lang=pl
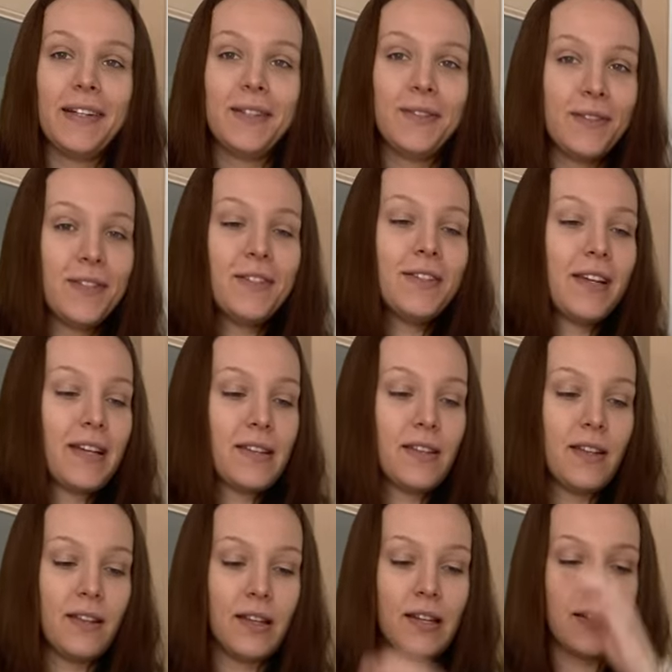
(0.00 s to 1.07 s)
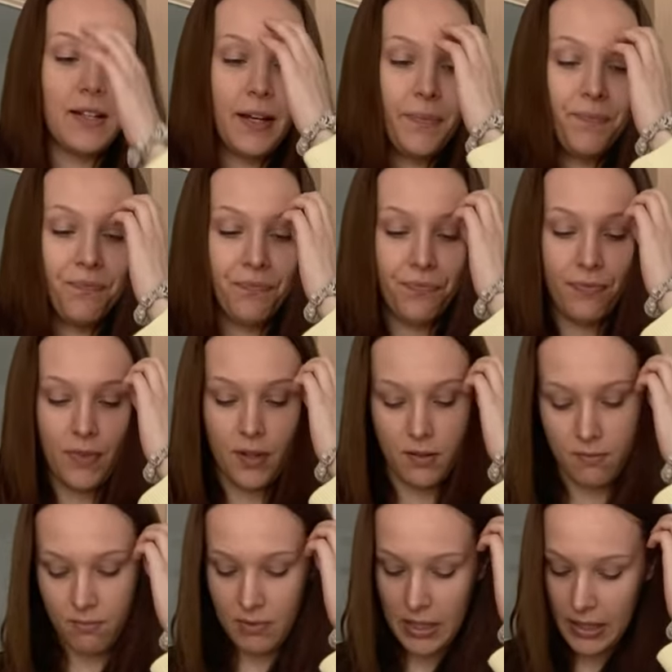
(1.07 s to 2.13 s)
dosyć ciasne, także
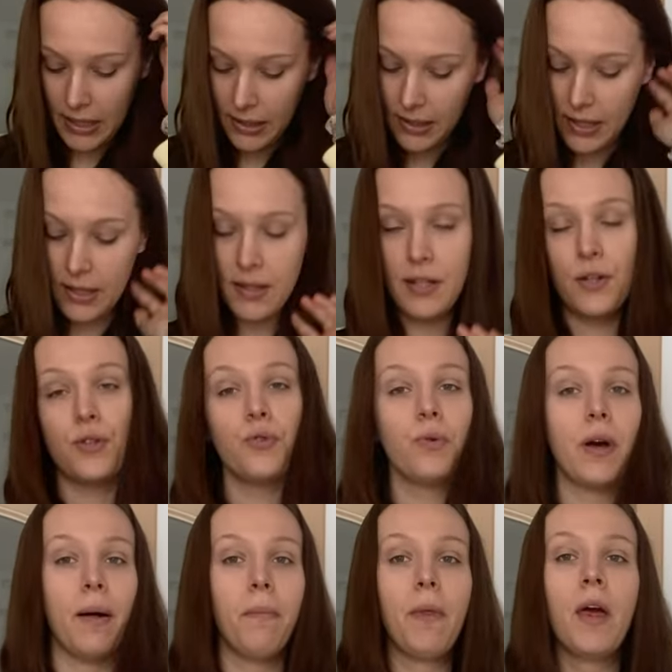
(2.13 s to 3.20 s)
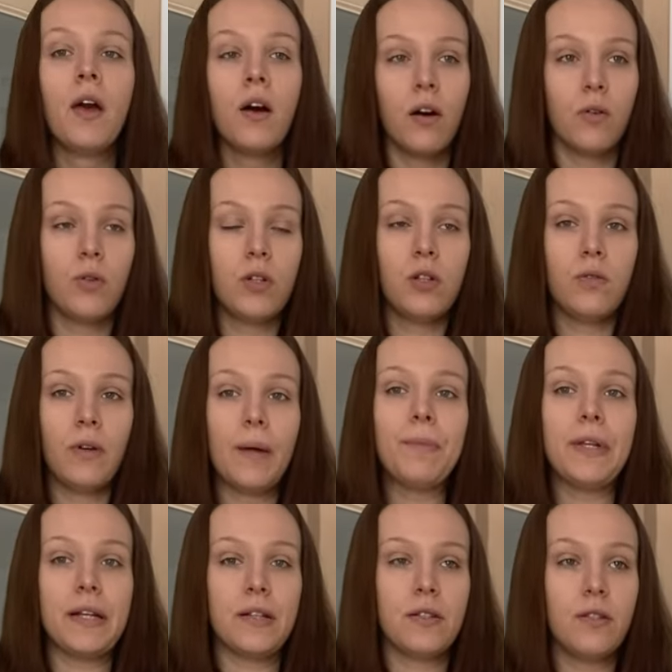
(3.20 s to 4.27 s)
jednak nie. I też szukam, ogólnie szukam
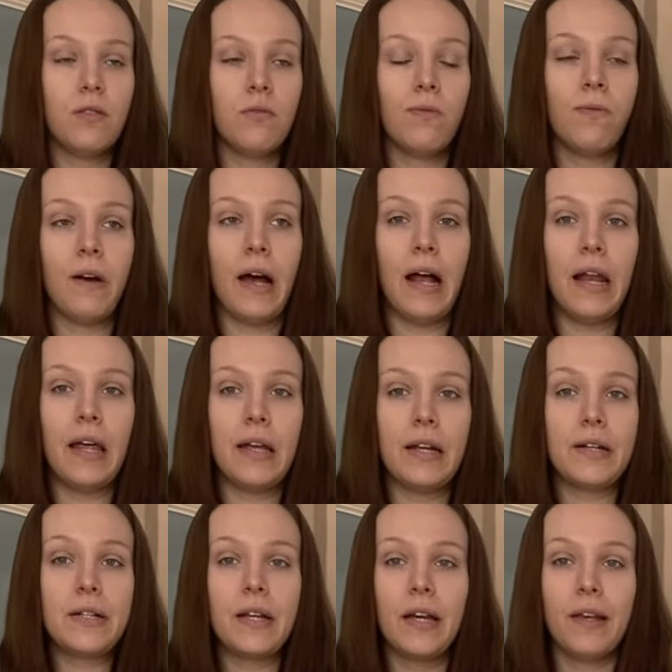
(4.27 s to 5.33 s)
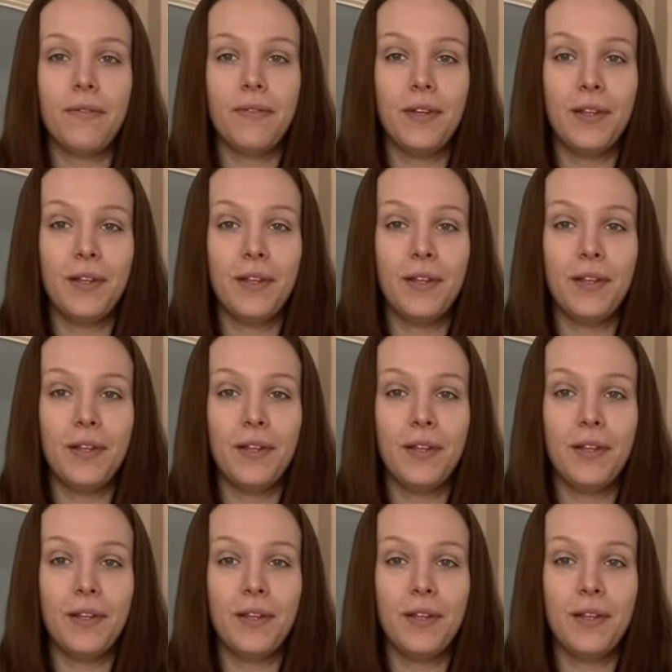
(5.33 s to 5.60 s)
teraz dżinsów, ale raczej w